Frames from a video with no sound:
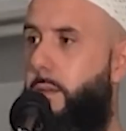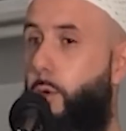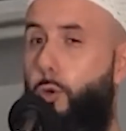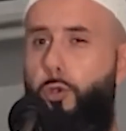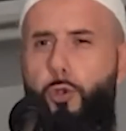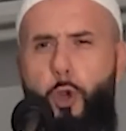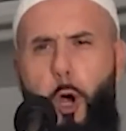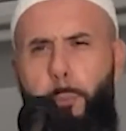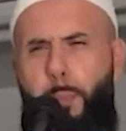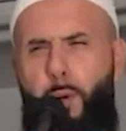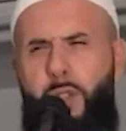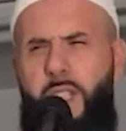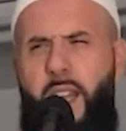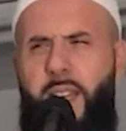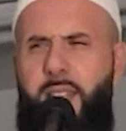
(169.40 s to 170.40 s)
Quand tu leur
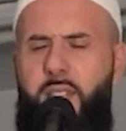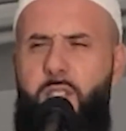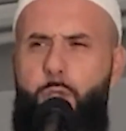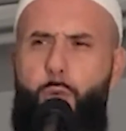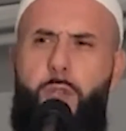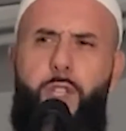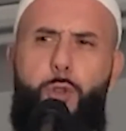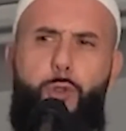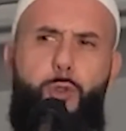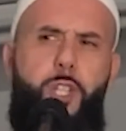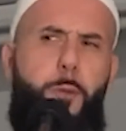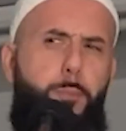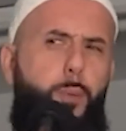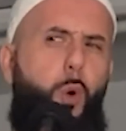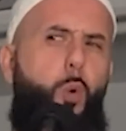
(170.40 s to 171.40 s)
poses la question et que tu
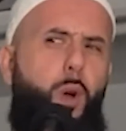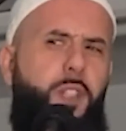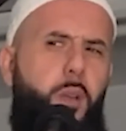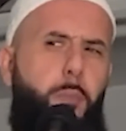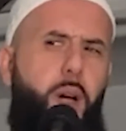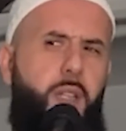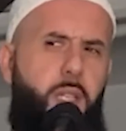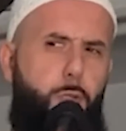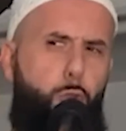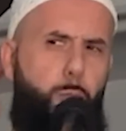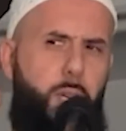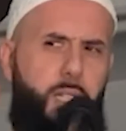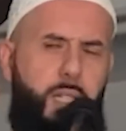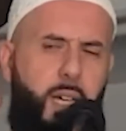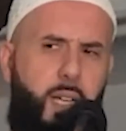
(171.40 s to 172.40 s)
dis pourquoi tu es parti du
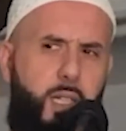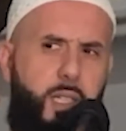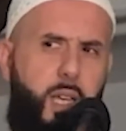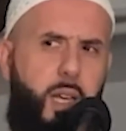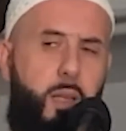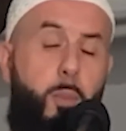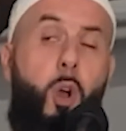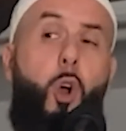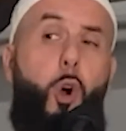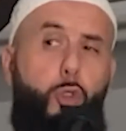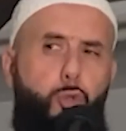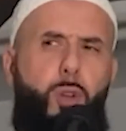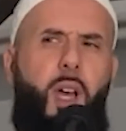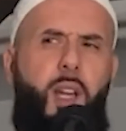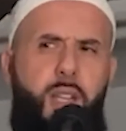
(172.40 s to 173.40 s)
bled d'Akhil Karim, en
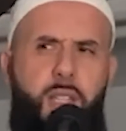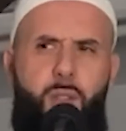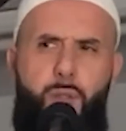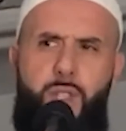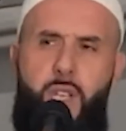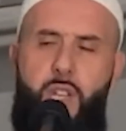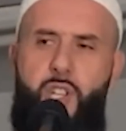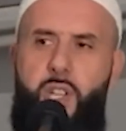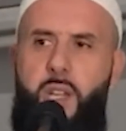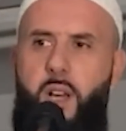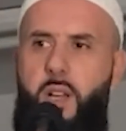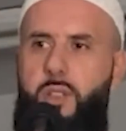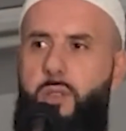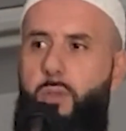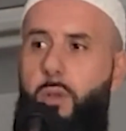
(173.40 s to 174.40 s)
tout cas les anciennes
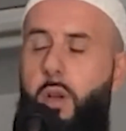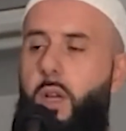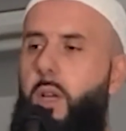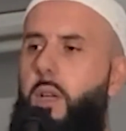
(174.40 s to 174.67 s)
générations,